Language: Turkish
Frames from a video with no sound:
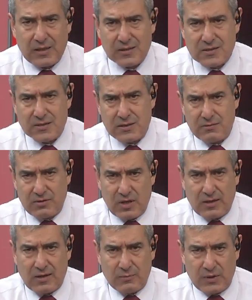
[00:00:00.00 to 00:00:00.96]
Artı
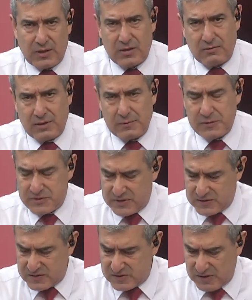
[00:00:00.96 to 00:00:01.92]
TV'den almaya devam
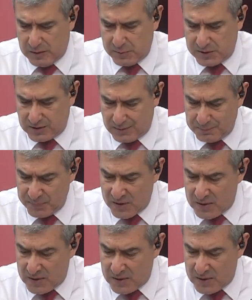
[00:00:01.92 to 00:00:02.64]
edeceksiniz elbette.